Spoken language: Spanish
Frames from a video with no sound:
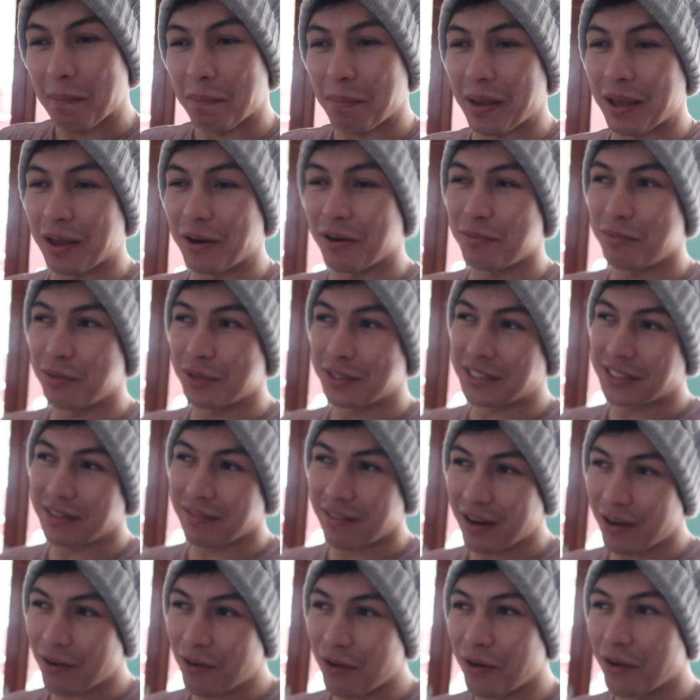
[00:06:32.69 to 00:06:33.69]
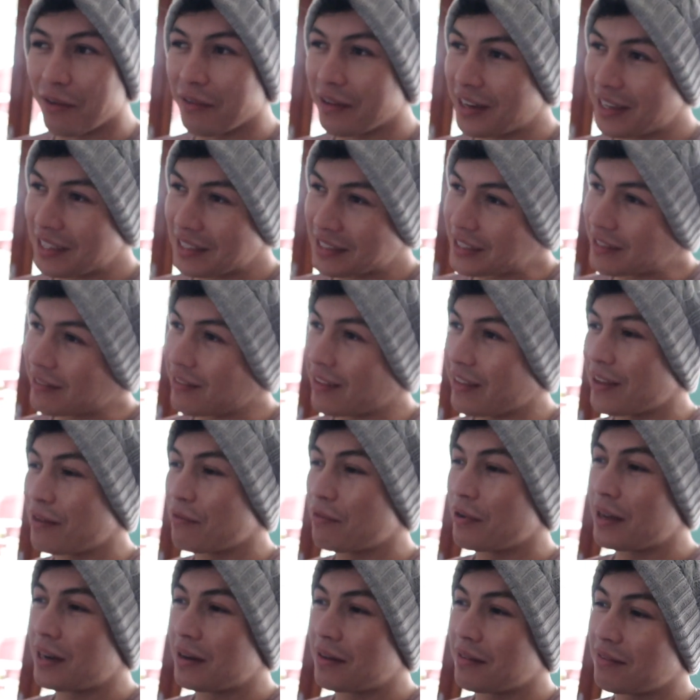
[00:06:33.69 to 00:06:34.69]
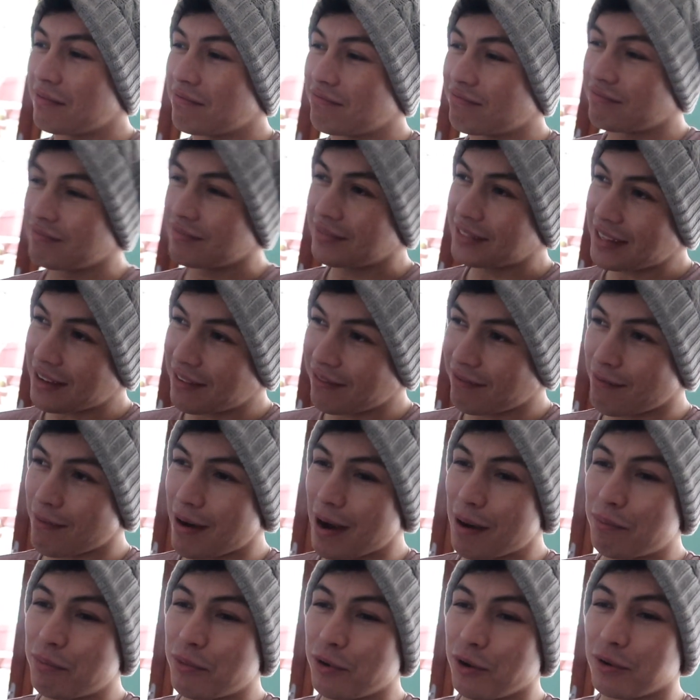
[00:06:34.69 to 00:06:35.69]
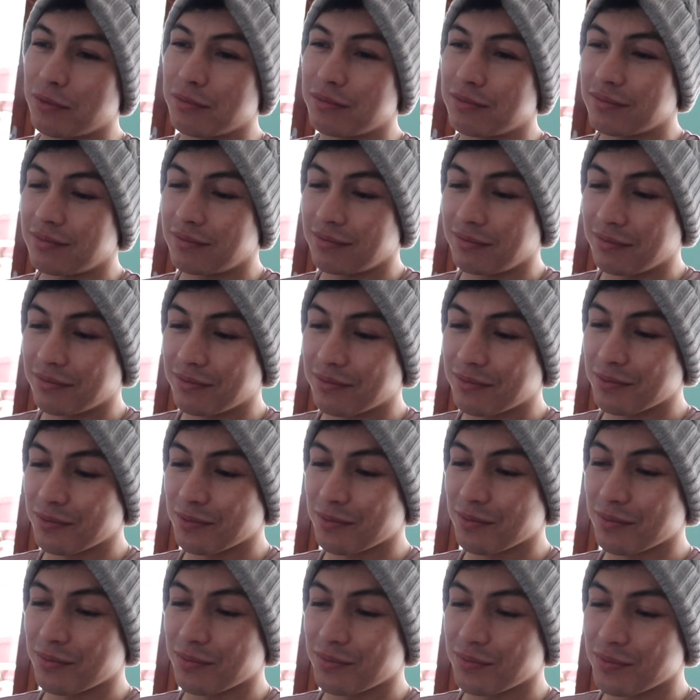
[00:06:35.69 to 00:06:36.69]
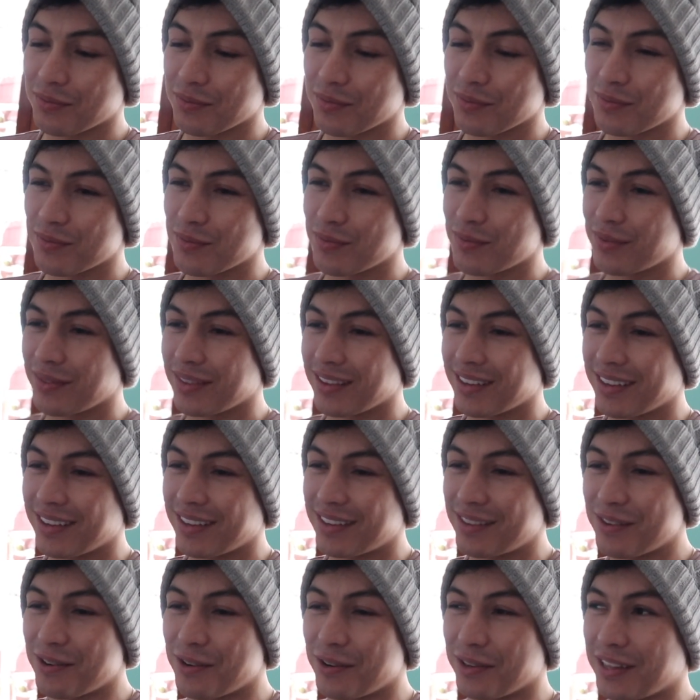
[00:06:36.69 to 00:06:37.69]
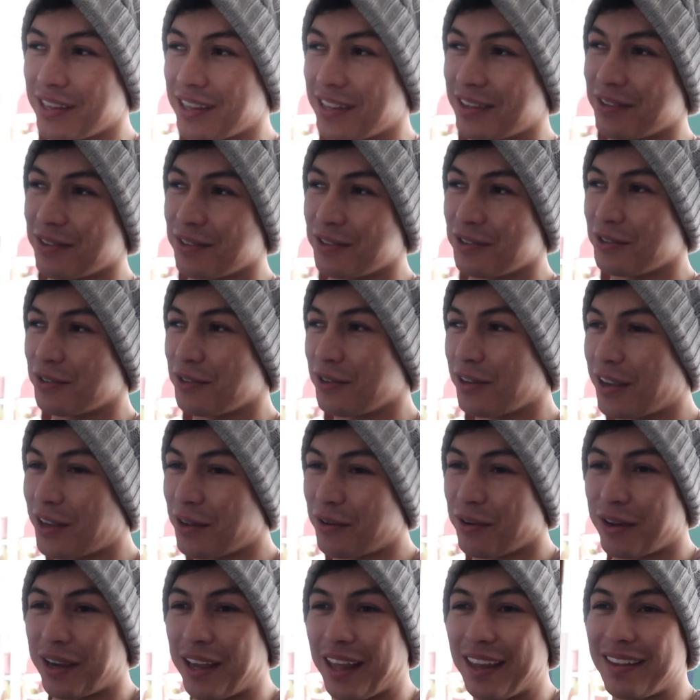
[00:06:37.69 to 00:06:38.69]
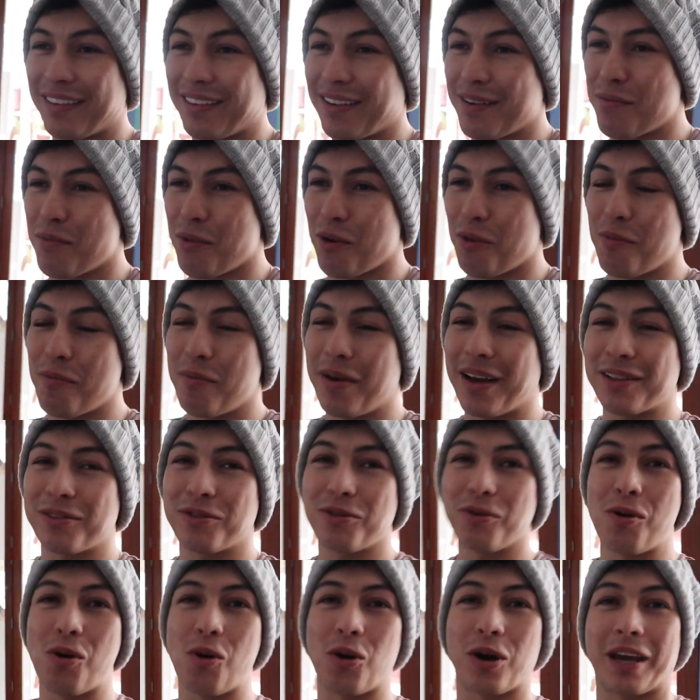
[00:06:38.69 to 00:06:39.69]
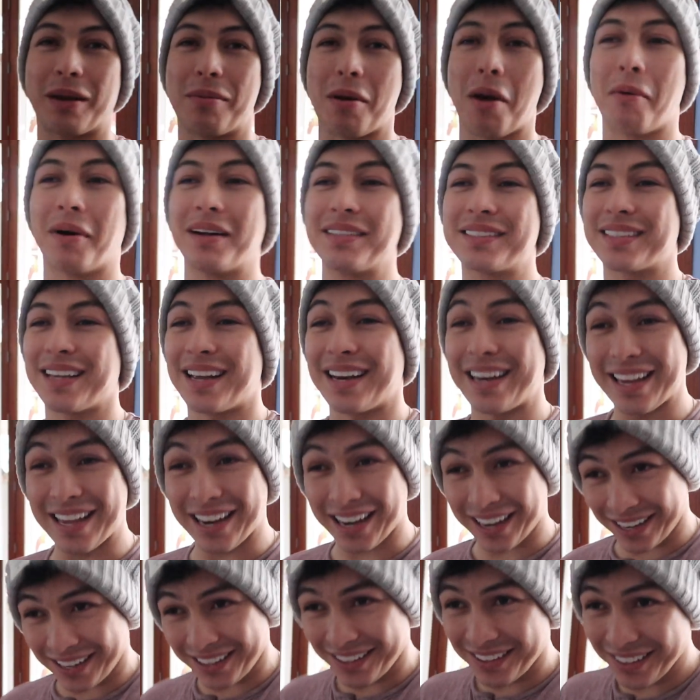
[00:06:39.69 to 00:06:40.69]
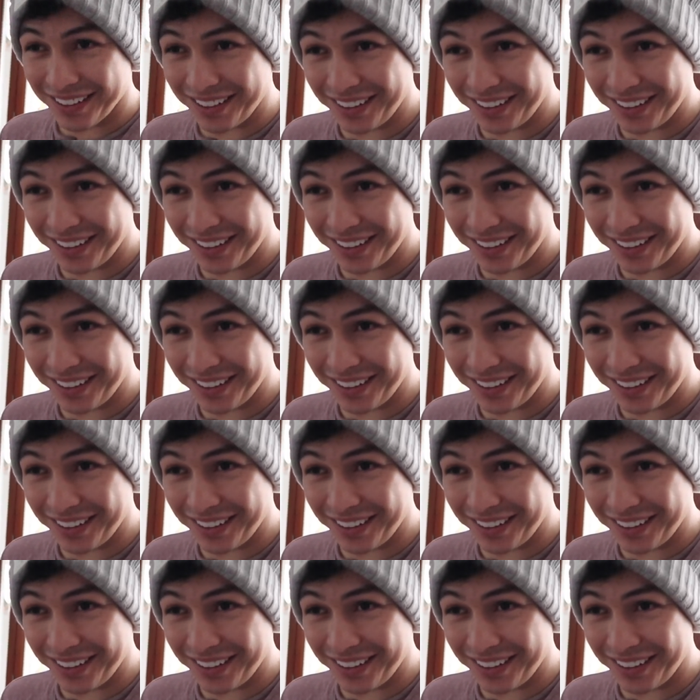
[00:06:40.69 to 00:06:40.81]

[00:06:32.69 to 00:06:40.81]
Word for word: Pero pues se ve joven y se ve de buen uh, guapo. A ah, quedar bien con Simón, ¿eh? No, dije, no, yo no quiero que Simón vea todo lo que me va a salir.